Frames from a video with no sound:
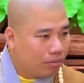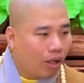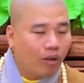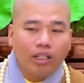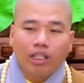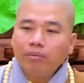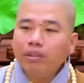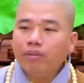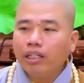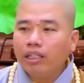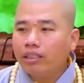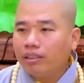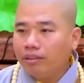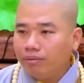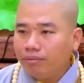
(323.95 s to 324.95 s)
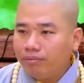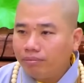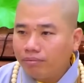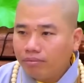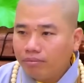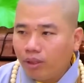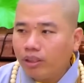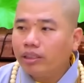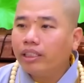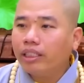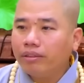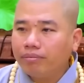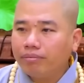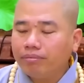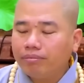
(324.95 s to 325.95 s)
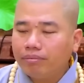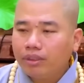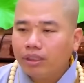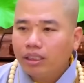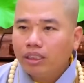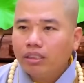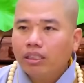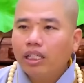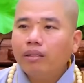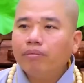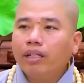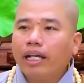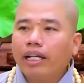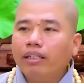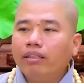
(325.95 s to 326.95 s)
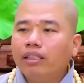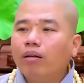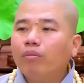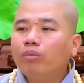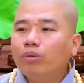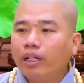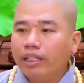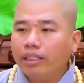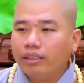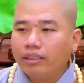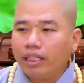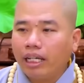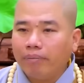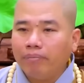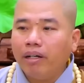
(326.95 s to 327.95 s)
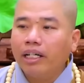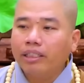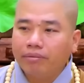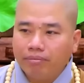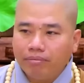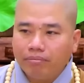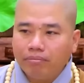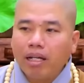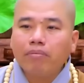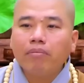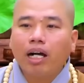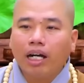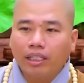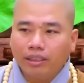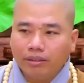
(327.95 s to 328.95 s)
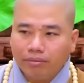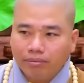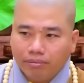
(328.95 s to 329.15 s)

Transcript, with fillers: Mỏi lắm quý vị ơi, mỏi chân. Thêm một cái nữa nóng quá làm mệt, mắt mờ.